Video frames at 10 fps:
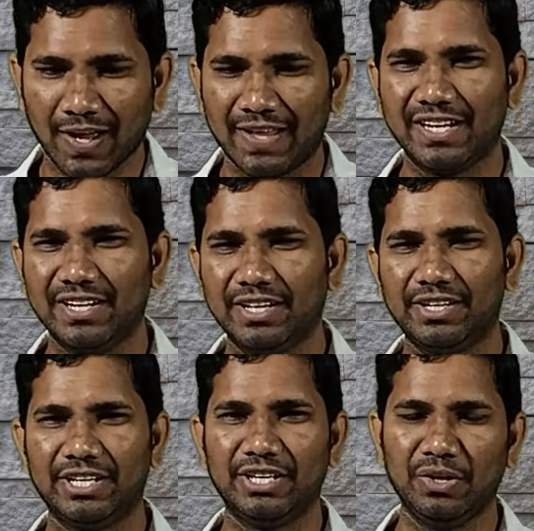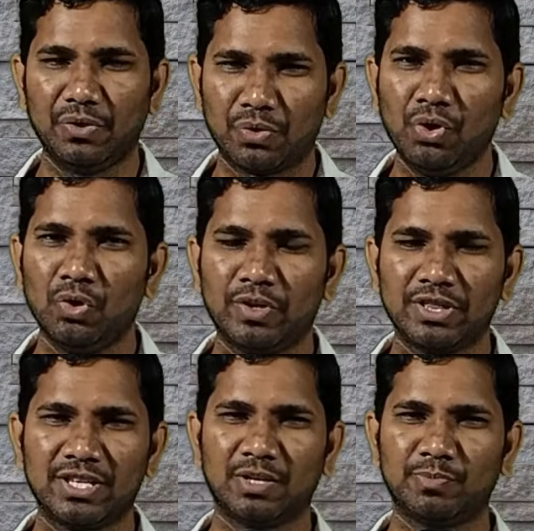అదేంటంటే రెండవ
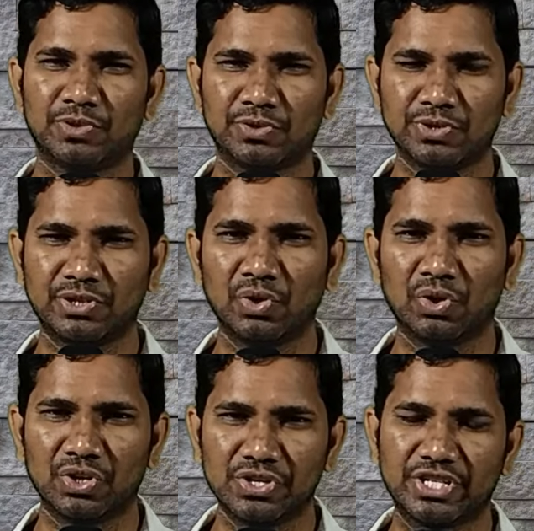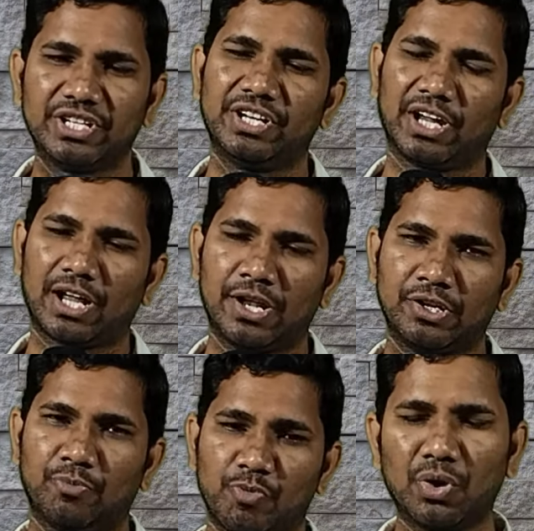దినపు సృష్టిలో జరిగిన
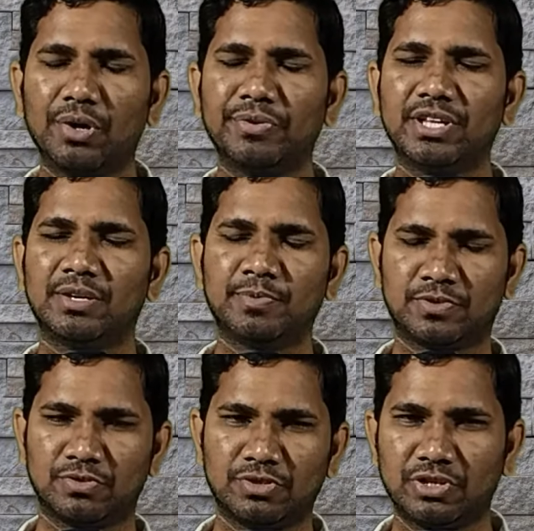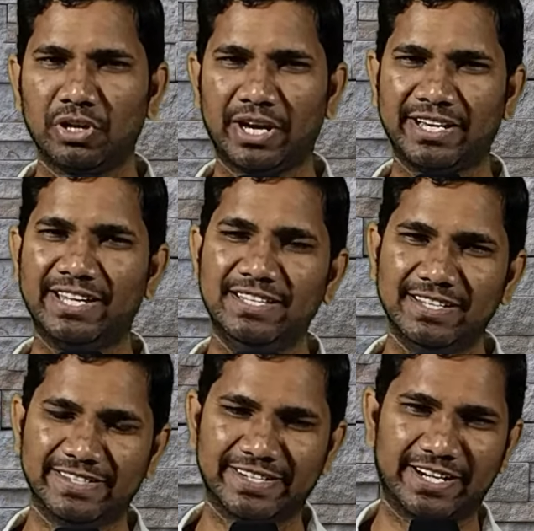కార్యం రెండవ దినపు సృష్టిలో ఆయన ఏం
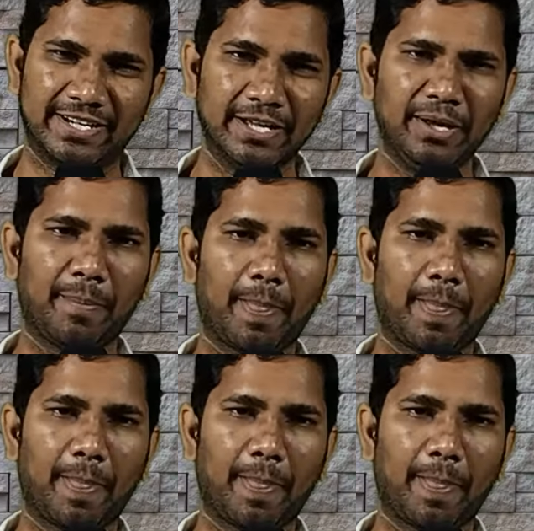చేశాడంటే